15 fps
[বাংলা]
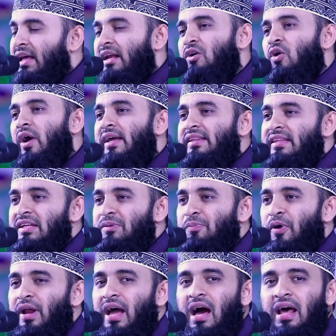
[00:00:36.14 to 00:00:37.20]
তার কয়েকদিন
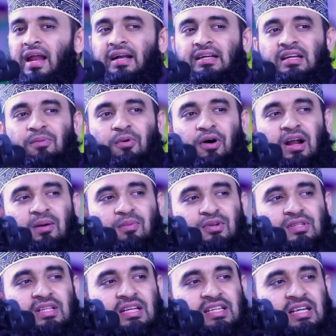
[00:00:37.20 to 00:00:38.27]
পরে আরেকটা ভরা
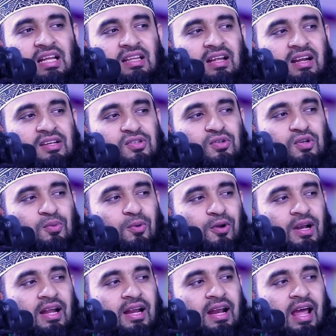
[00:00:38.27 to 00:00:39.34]
মজলিস আল্লাহ রাসুল
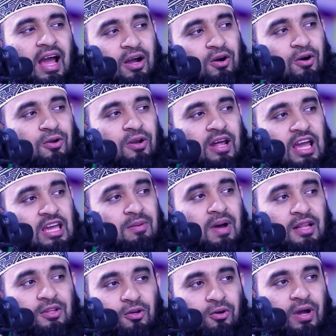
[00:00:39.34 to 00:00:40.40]
বললেন এখন এই
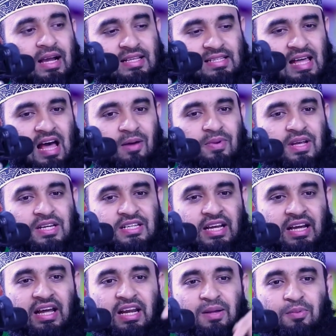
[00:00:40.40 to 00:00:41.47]
মাত্র এক সাহাবি এসে
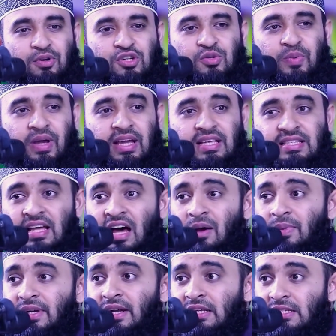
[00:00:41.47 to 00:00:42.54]
এখানে বসবে এই
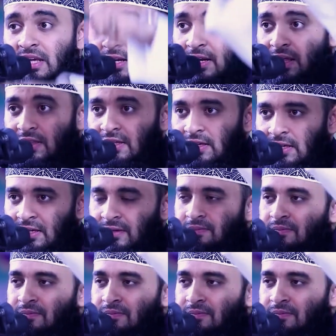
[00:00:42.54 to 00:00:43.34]
সাহাবিটা জান্নাতি